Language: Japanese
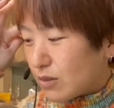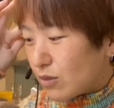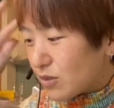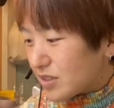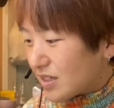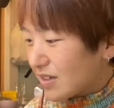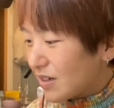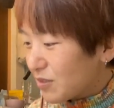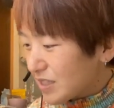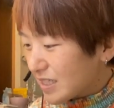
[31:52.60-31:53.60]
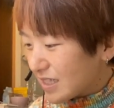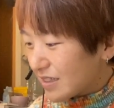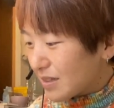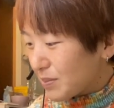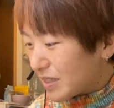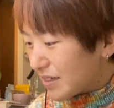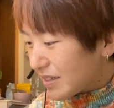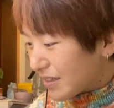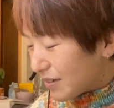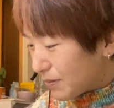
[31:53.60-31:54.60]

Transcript: お子さんが起きちゃったみたいで